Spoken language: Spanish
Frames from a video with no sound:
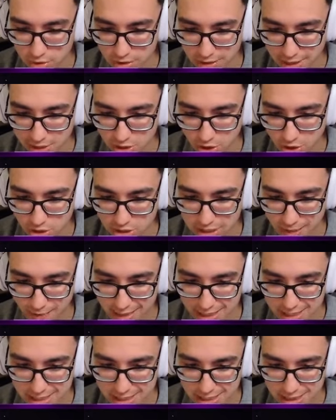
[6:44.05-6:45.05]
De hecho yo estaba en
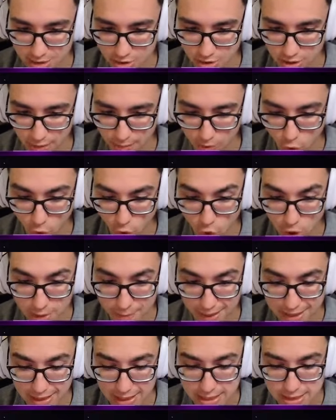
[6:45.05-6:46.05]
ese sitio también ¡Ojo, le
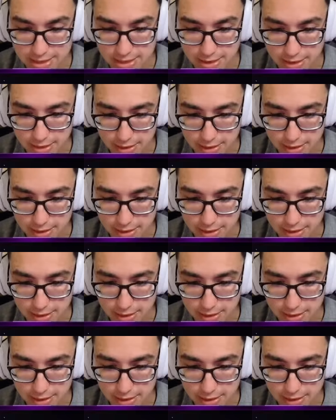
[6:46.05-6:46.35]
matas!